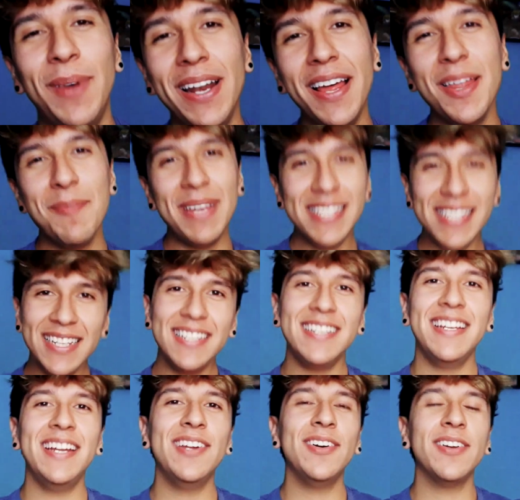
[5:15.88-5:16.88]
Bueno, además del
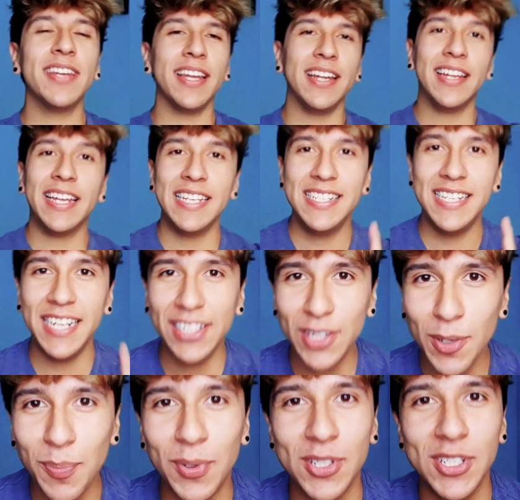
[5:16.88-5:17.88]
dinero, que, es
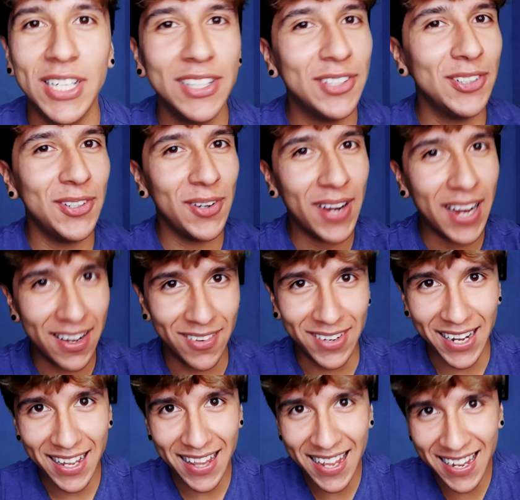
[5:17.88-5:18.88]
cierto, por cierto, no gano nada,